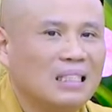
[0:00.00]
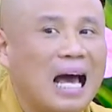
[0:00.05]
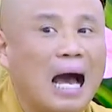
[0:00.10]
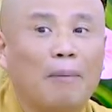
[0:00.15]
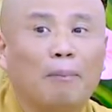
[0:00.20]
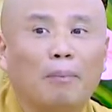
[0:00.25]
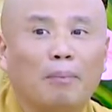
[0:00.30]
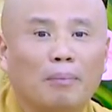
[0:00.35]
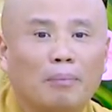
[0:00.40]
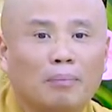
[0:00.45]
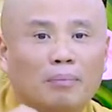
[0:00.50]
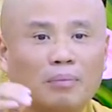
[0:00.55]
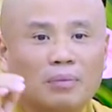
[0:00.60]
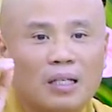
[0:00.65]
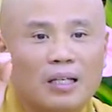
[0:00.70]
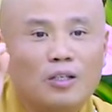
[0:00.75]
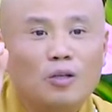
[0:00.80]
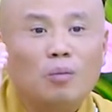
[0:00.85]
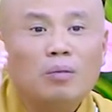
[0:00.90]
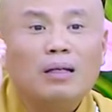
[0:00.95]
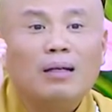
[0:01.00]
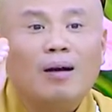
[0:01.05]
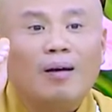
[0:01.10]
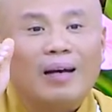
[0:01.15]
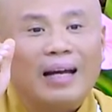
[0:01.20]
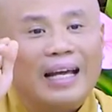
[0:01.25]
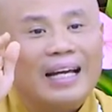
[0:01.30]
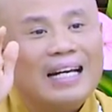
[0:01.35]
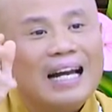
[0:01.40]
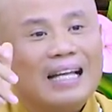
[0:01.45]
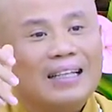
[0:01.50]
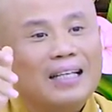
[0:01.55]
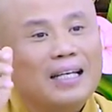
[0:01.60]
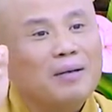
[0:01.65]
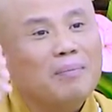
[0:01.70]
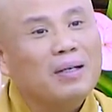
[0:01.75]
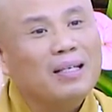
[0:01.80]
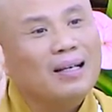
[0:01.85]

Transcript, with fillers: Thầm thì giống như hồi nãy ra tiếng,